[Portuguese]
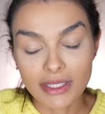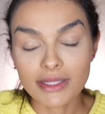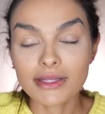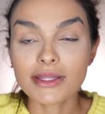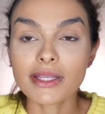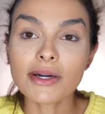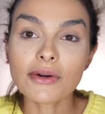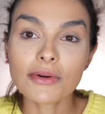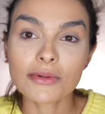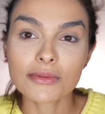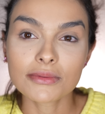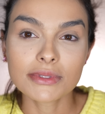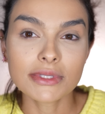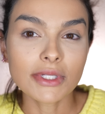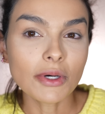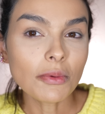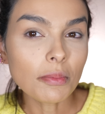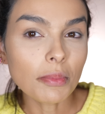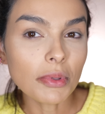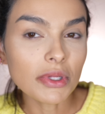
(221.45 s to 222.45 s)
Então,
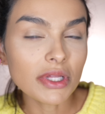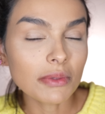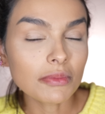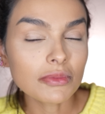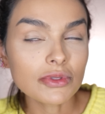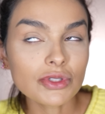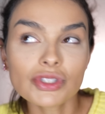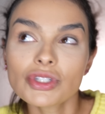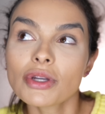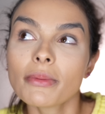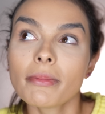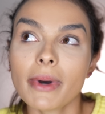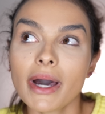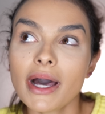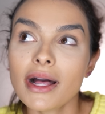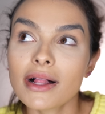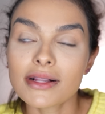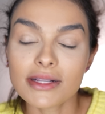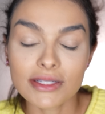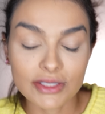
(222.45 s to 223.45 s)
não podemos
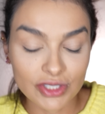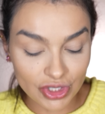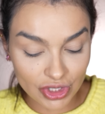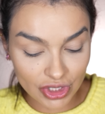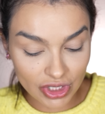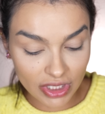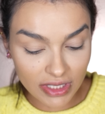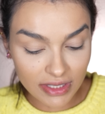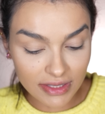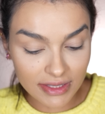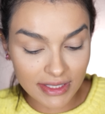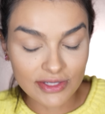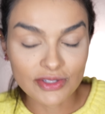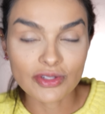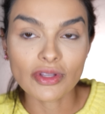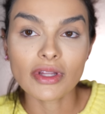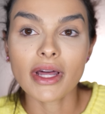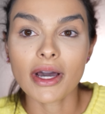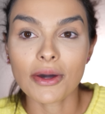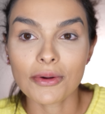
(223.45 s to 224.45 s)
chamá-la de
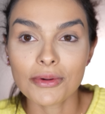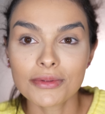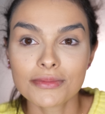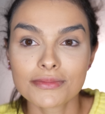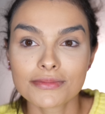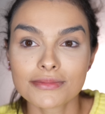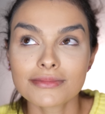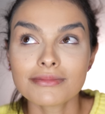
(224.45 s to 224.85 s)
nacional,